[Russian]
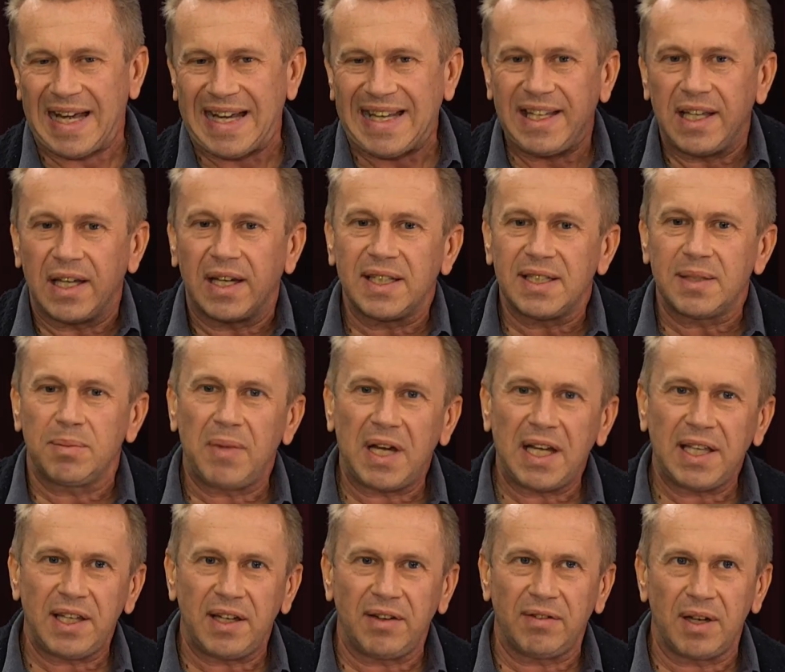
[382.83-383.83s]
Не
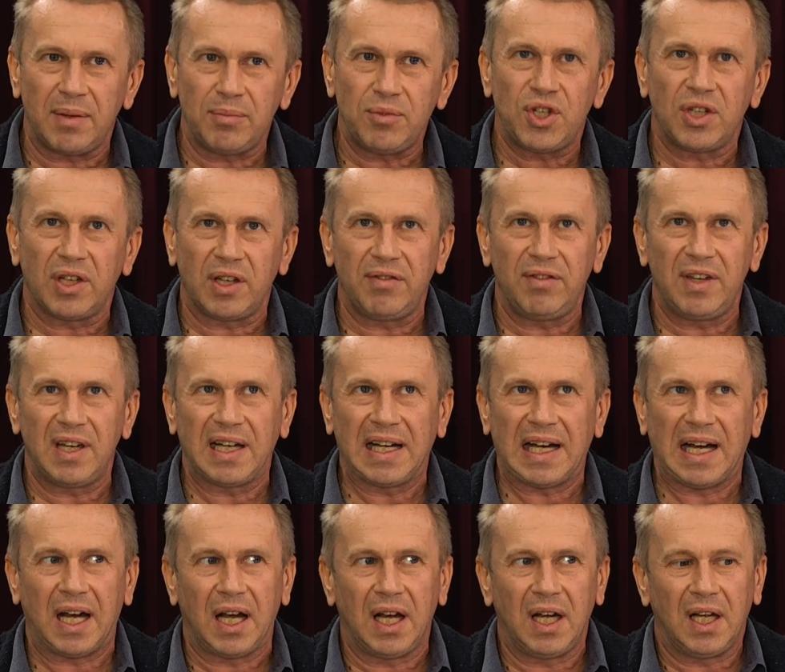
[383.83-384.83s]
рассматриваем
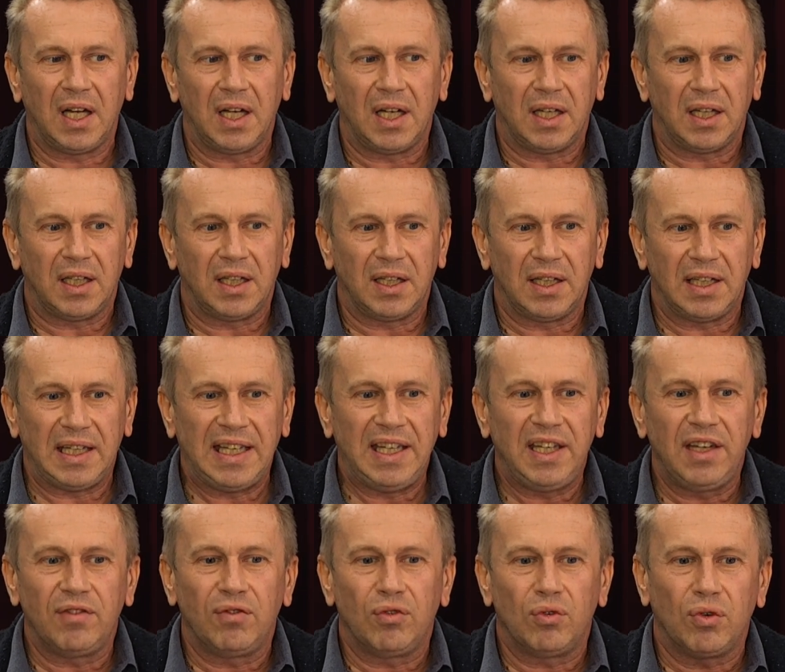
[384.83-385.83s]
человека Э, и
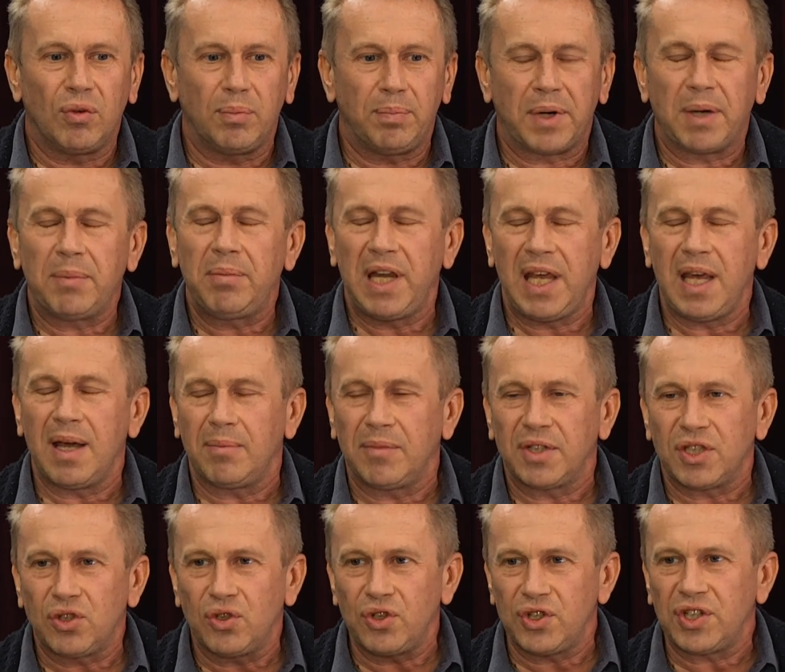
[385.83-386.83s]
его проблемы
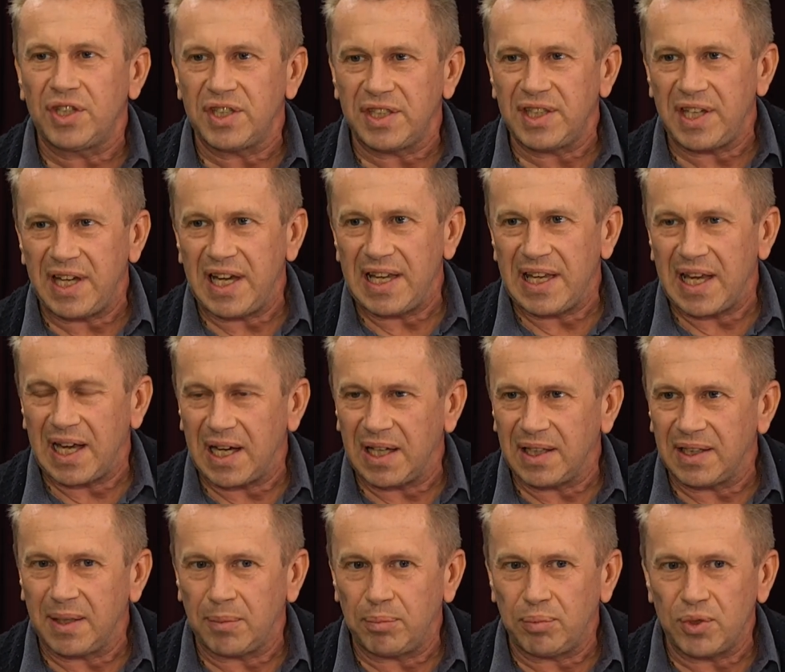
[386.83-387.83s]
с точки зрения,
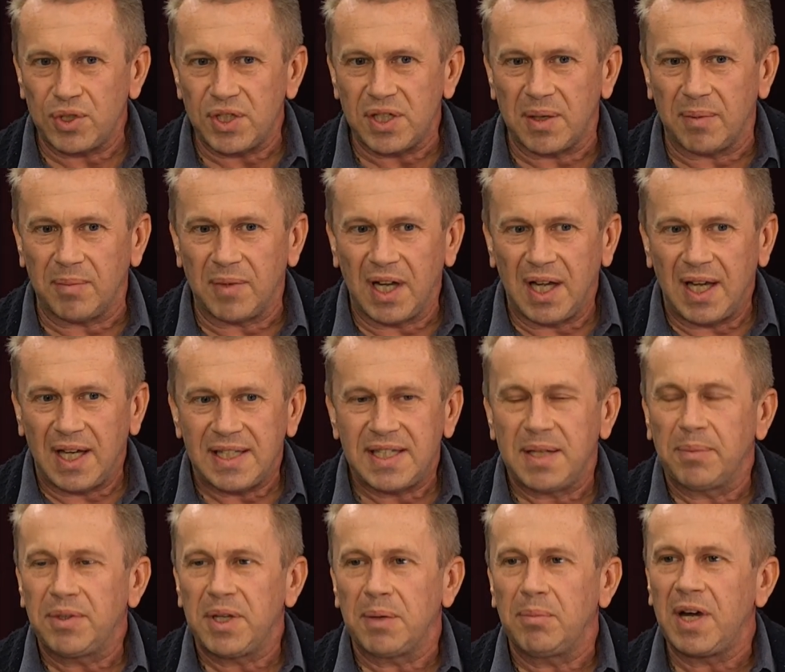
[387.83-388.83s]
допустим,
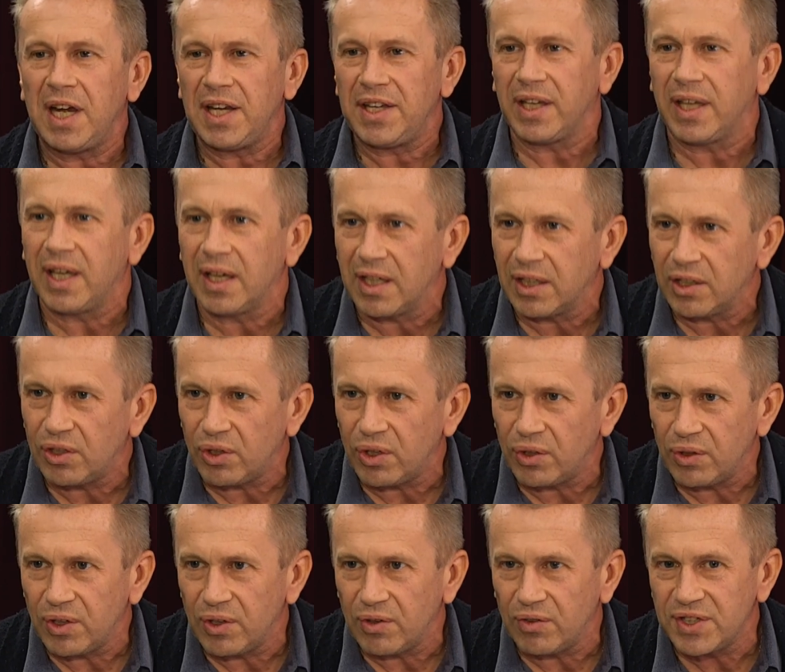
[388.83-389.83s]
симптоматики,
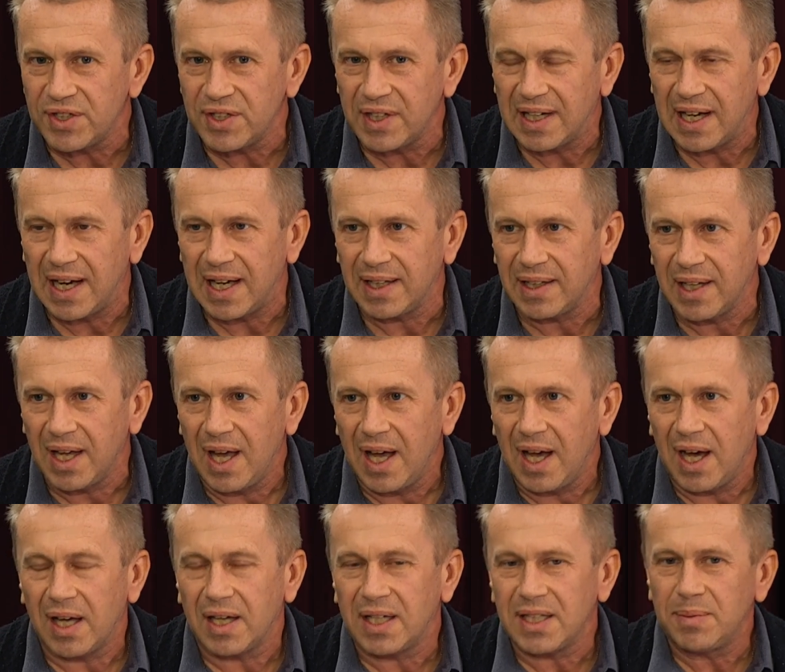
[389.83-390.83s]
которая у него возникает.
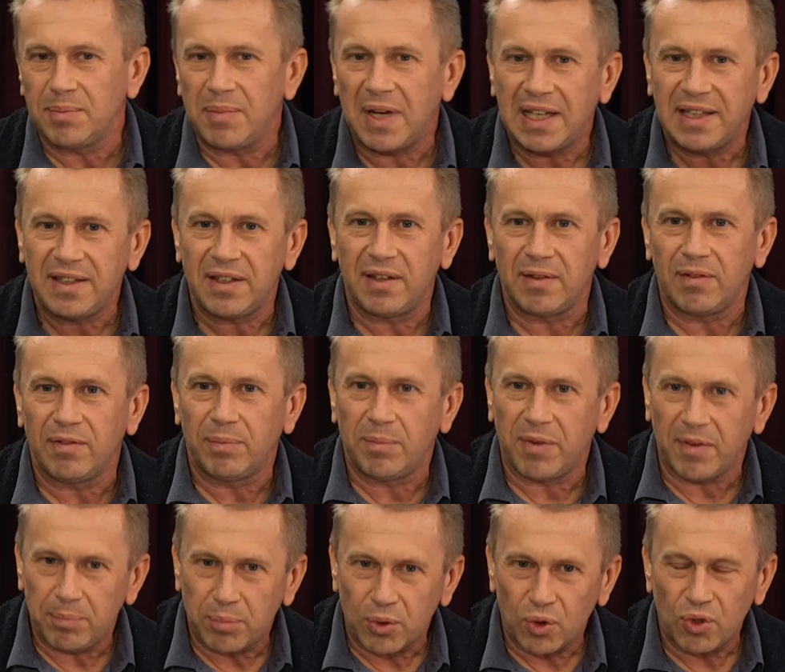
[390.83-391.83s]
А рассматриваем
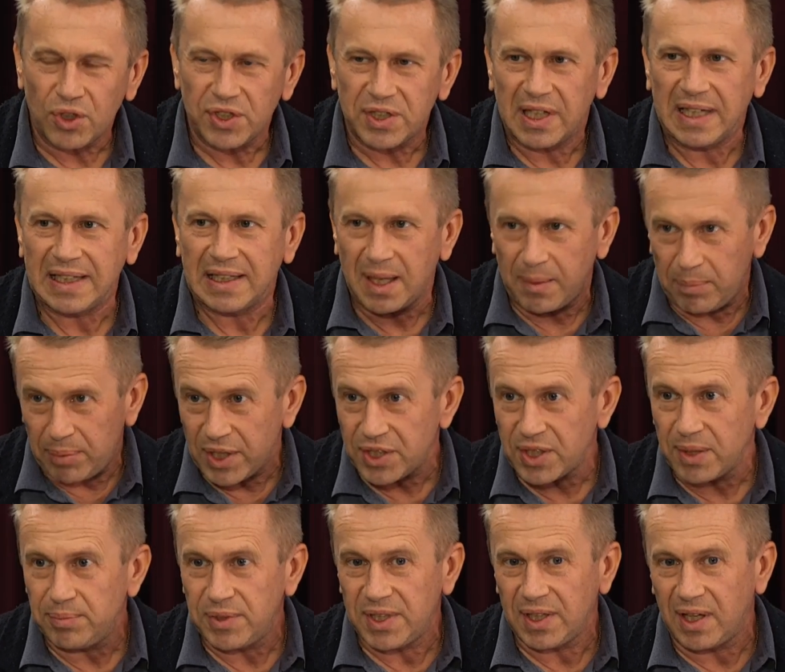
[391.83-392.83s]
вопрос, это опять
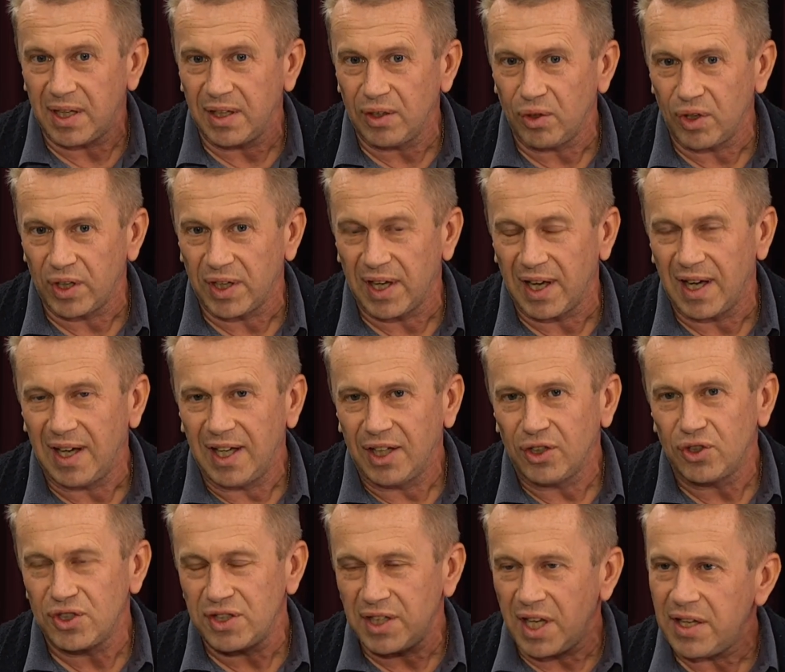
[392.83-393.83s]
же психология,
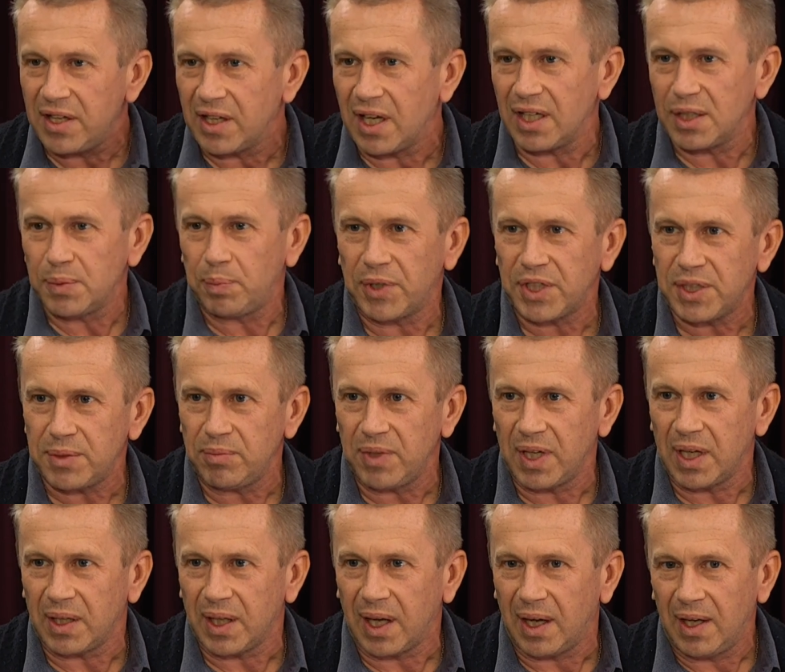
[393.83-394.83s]
то есть, знаете, как
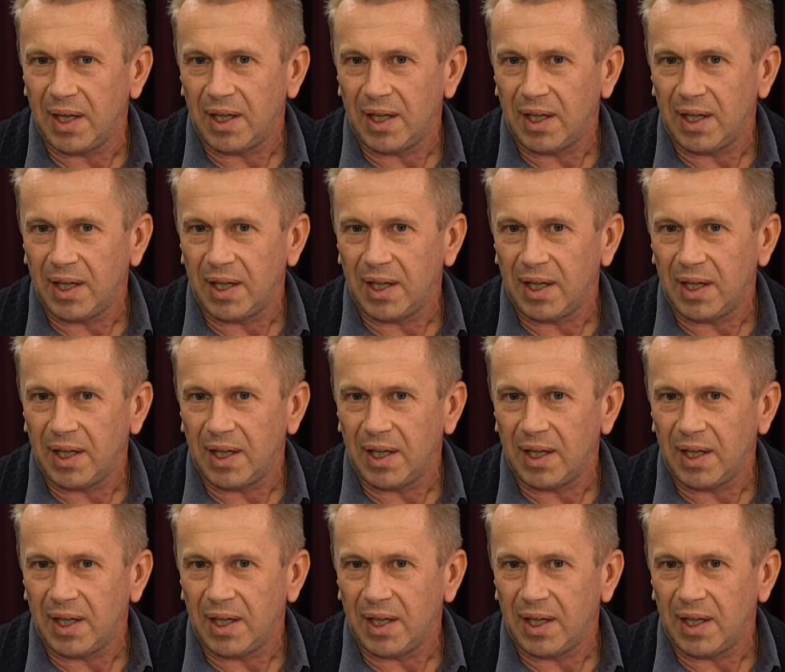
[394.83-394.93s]
спортсмена.